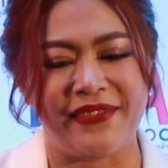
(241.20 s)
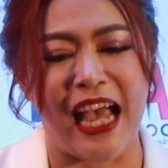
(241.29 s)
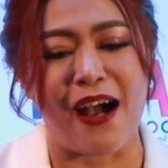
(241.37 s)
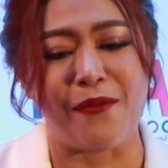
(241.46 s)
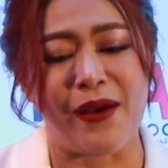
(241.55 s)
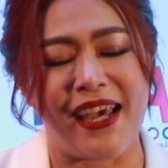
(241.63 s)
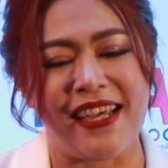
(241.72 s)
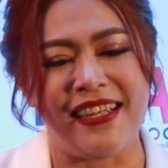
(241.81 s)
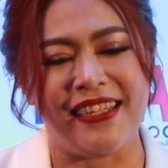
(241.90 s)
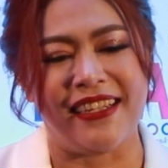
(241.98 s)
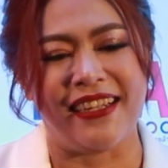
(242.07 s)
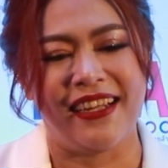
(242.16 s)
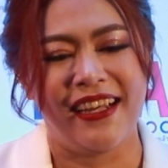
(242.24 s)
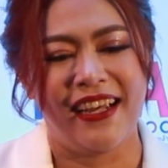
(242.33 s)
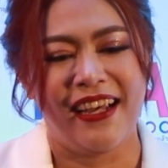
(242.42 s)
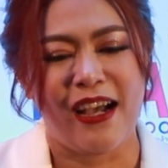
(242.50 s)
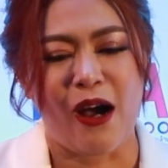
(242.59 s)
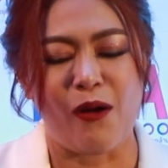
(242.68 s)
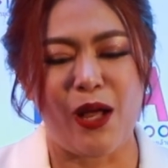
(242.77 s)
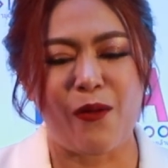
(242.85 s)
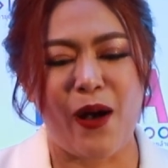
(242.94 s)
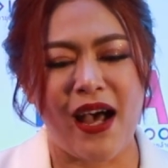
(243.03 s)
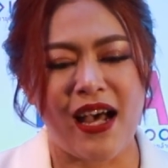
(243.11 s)
ยังไม่เขาเรี
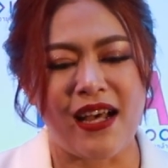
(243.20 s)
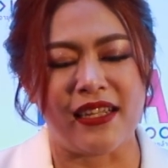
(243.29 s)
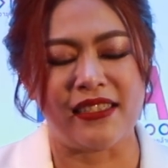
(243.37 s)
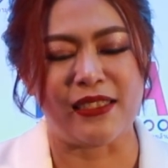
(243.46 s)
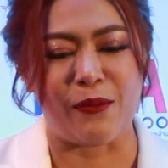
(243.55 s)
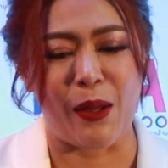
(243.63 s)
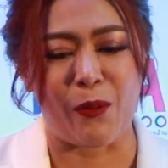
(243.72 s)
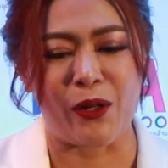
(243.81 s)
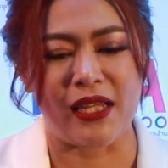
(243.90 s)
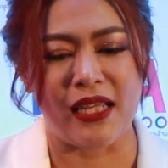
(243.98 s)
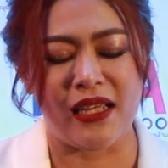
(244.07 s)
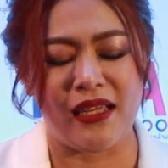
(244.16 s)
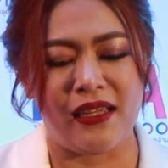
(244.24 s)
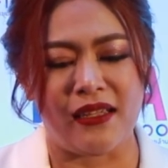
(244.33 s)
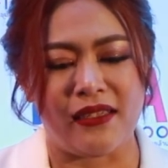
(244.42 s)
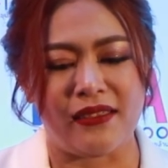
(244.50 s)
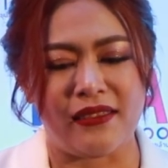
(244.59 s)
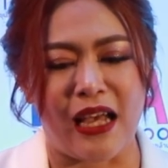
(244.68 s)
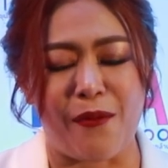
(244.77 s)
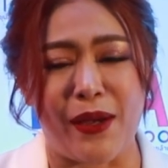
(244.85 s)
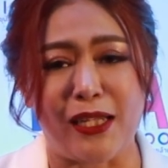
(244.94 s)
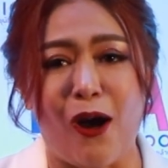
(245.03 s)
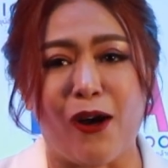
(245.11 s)
ยกว่าสำหรับคนที่ยัง
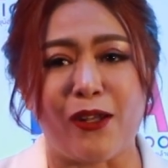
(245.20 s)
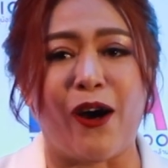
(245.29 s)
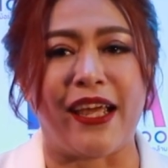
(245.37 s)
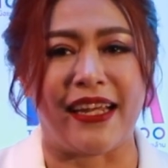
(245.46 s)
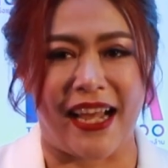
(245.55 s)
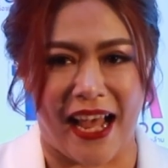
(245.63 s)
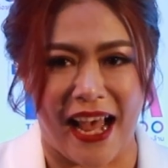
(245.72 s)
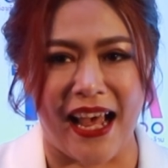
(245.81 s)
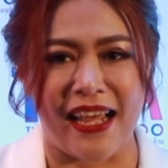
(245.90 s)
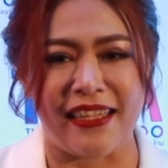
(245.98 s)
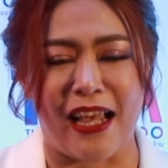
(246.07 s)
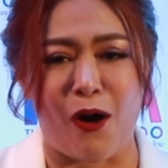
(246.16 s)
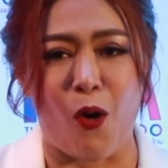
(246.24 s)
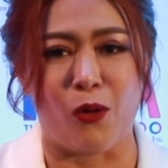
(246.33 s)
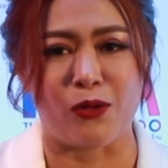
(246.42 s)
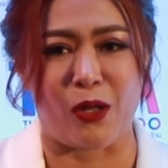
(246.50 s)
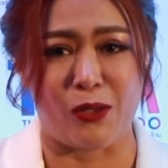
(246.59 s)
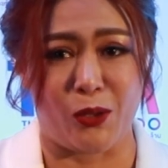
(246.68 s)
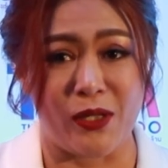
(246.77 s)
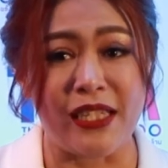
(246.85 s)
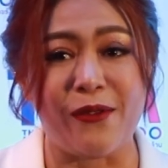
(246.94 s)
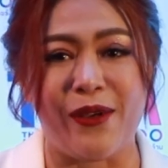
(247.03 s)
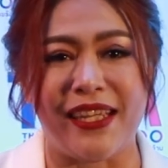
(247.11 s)
ไม่ท้อถอยนะคะ ยังคงต้องสู้
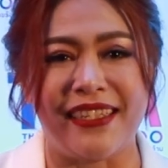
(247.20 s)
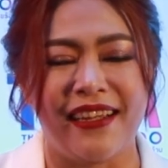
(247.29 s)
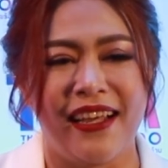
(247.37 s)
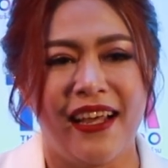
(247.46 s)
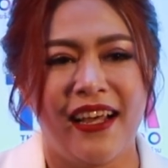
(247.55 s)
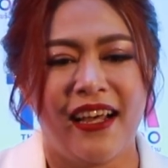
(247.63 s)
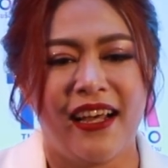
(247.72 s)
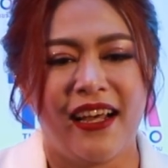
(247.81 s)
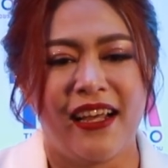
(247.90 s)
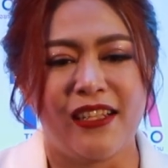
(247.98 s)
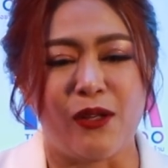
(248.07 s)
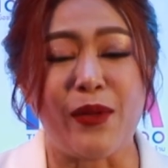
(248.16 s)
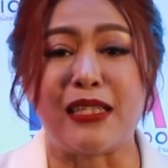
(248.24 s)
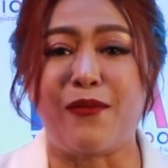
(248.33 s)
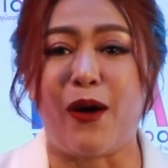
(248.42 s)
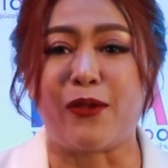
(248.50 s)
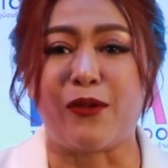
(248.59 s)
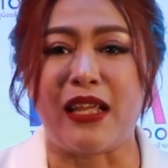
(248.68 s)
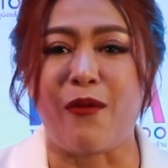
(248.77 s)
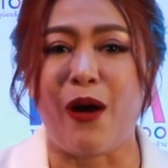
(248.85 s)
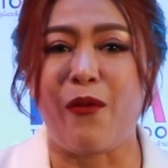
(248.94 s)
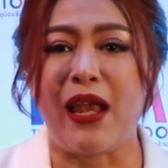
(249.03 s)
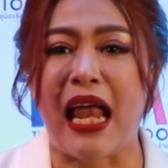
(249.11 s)
ชีวิตส้มอยากจะบอกตรงนี้
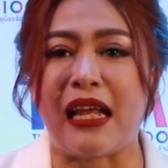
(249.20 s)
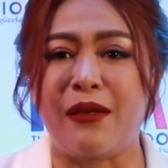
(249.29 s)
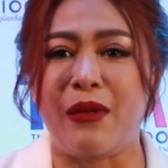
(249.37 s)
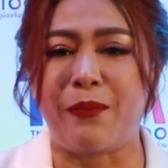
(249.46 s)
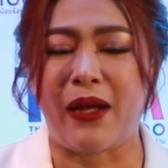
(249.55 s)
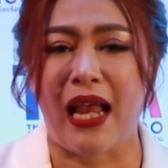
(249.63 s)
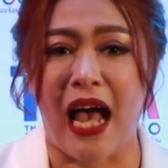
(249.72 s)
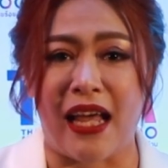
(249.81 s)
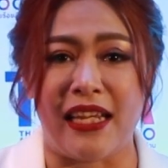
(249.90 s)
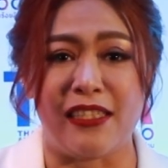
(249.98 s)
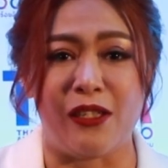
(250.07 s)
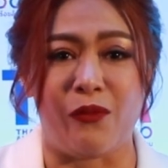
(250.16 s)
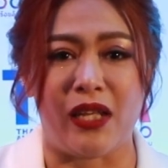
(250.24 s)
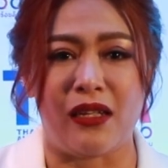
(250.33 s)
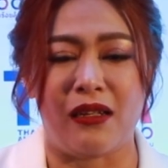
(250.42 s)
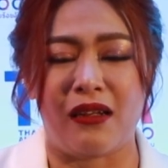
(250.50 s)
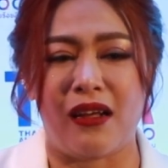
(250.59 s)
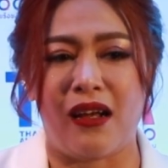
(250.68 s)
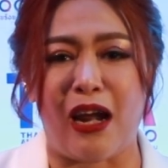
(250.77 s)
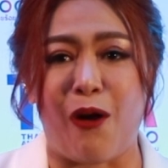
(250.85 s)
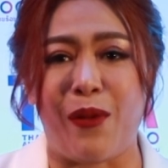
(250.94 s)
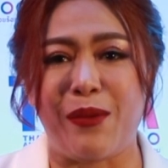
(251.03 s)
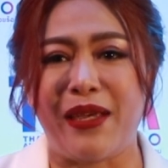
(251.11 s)
ว่า เวลาที่มีปัญหาในชีวิต
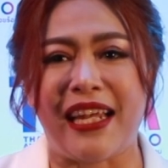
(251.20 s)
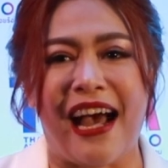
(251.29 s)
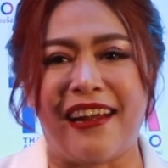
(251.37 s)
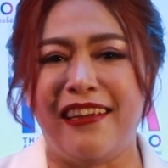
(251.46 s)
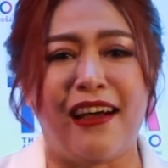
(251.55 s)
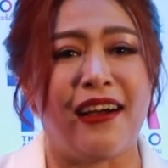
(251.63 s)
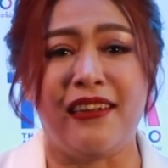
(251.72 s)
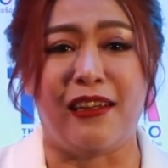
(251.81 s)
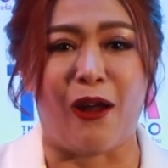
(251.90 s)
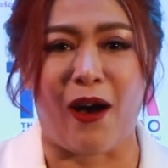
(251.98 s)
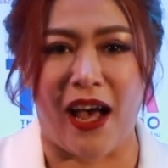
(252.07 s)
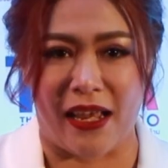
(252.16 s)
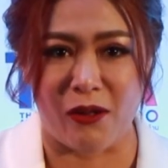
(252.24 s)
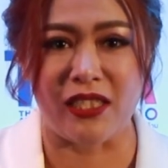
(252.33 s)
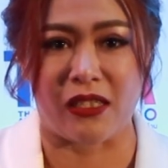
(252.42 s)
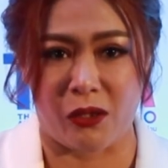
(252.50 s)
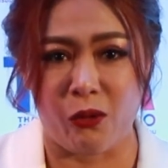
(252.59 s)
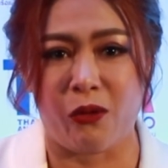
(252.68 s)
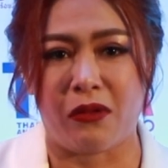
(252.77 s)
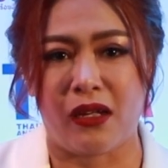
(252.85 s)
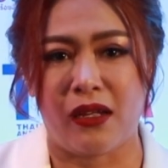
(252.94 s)
เราไม่มีทางเลือกอื่นหรอกค่ะ นอกจากสู้